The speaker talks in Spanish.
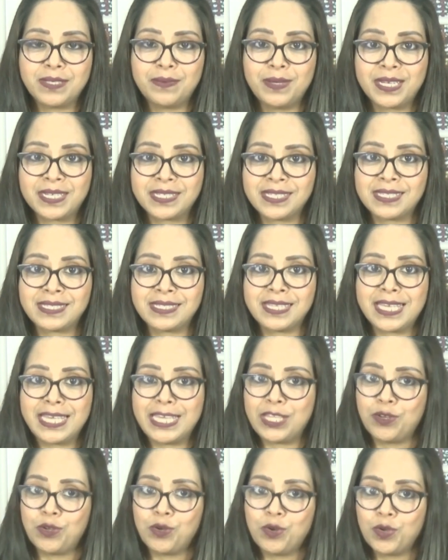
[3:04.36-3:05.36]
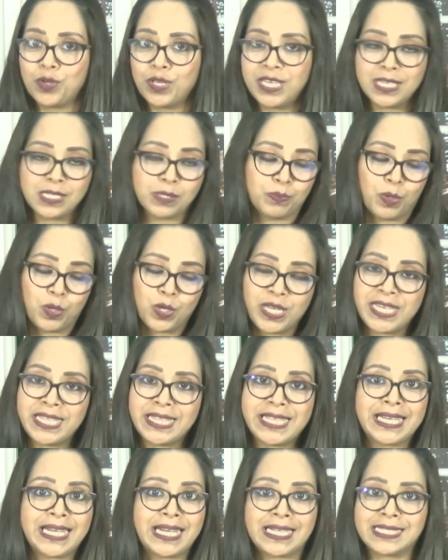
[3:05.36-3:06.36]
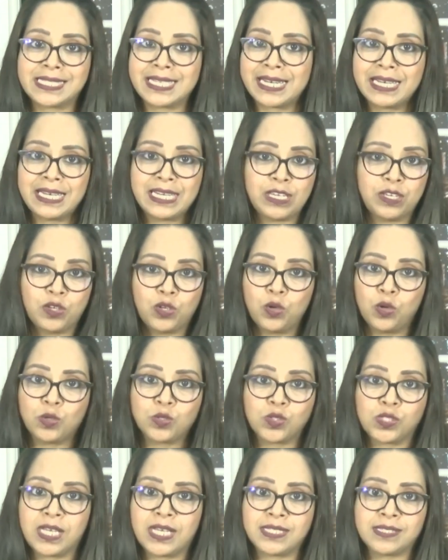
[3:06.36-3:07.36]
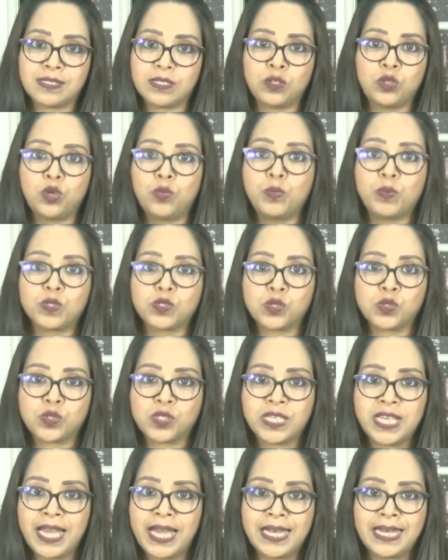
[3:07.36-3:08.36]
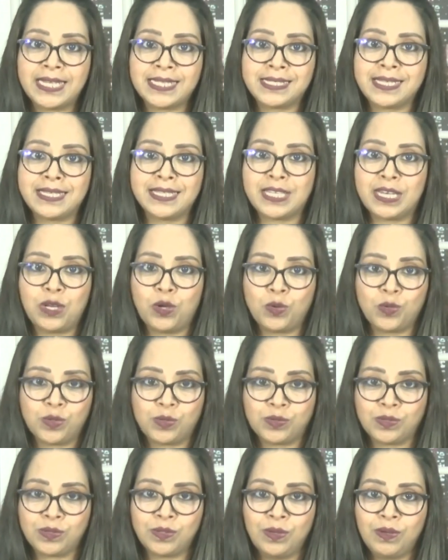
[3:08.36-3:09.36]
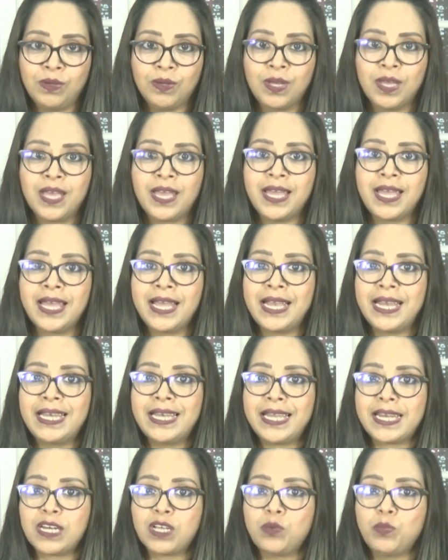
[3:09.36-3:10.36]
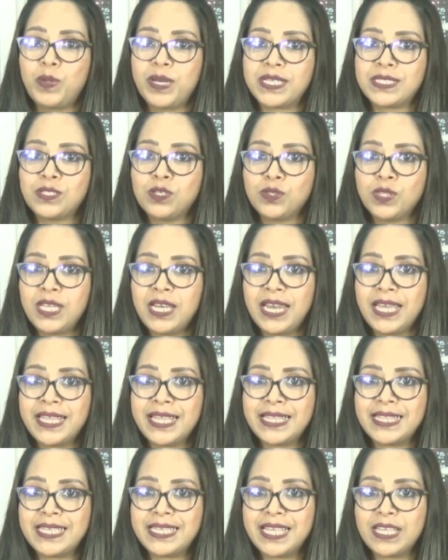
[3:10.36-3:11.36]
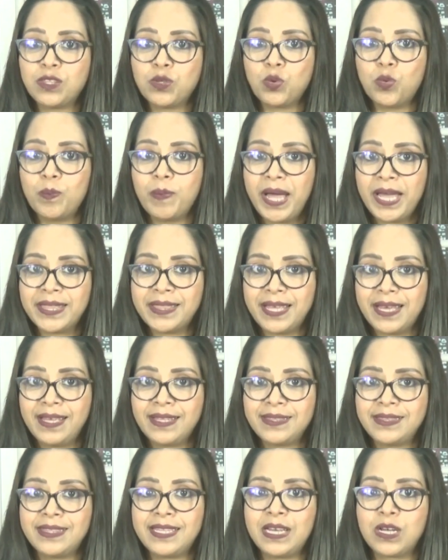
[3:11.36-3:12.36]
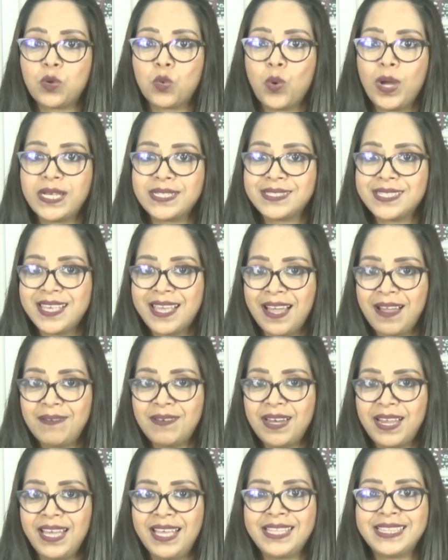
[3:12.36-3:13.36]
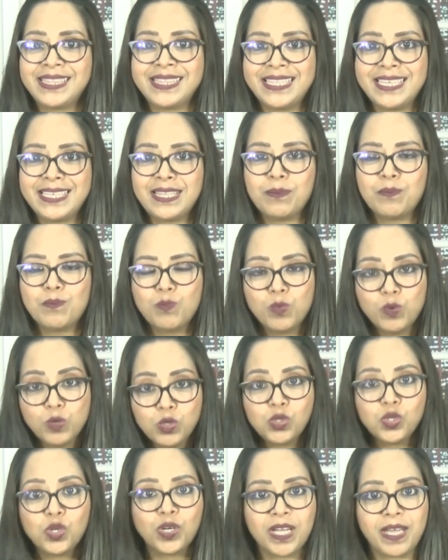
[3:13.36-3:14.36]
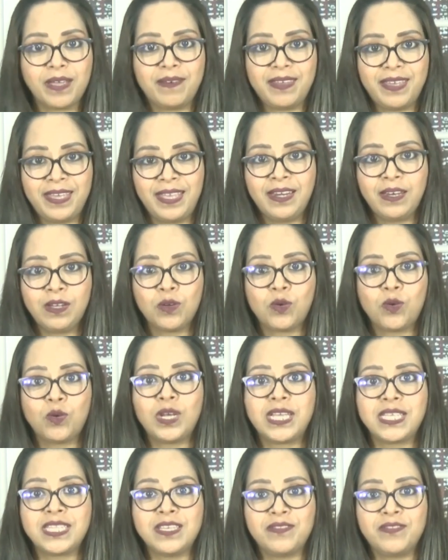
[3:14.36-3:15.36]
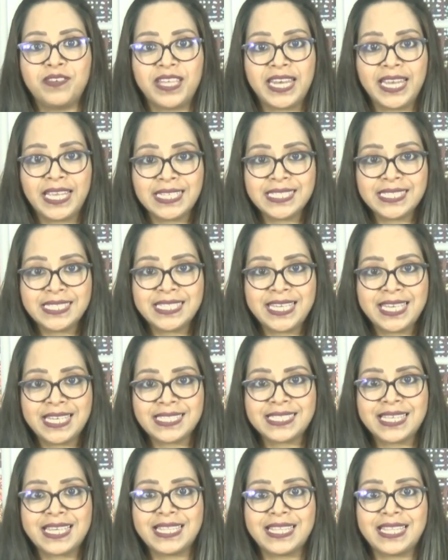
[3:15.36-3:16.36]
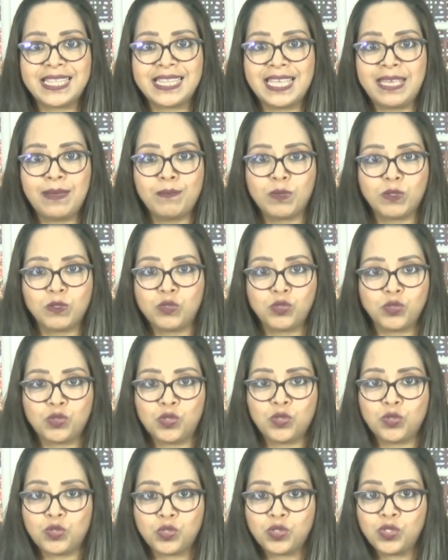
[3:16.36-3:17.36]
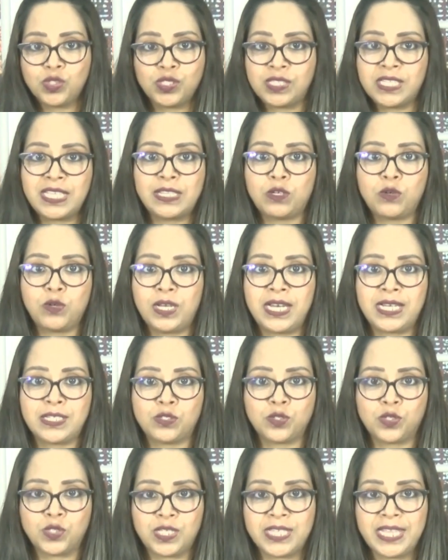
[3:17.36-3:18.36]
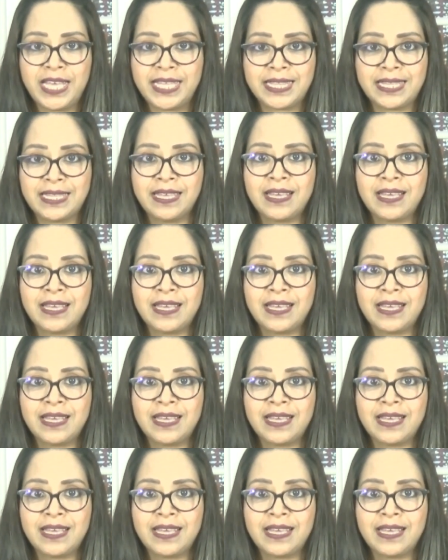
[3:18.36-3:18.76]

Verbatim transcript: diversas ideologías políticas, religiosas, grupos sociales, entre otros. ¿no? La recuperación de la identidad humana, del cual se habla, tiene mucho que ver con las diferencias que tenemos nosotros dentro de la sociedad,